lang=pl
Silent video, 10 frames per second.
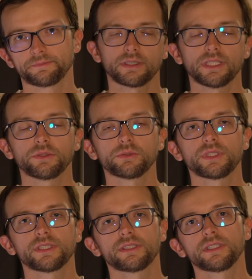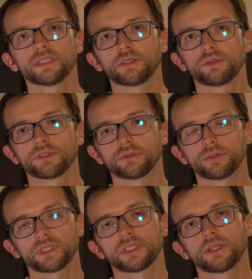Kanały, które zniknęły są
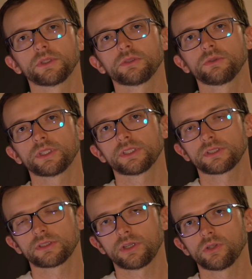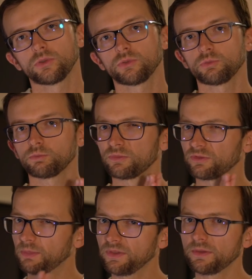to kanały, które są
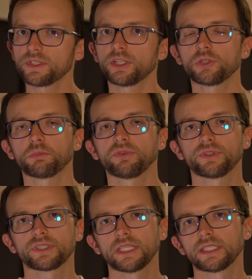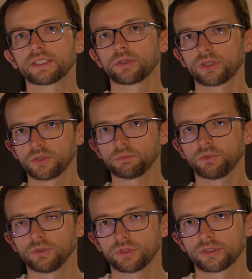w pewnym sensie powiązane z Koreą
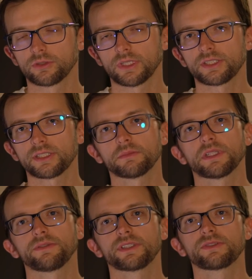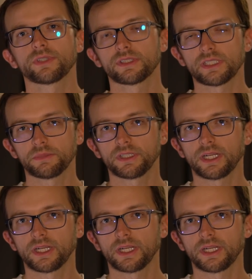Północną, a czasem nawet z władzami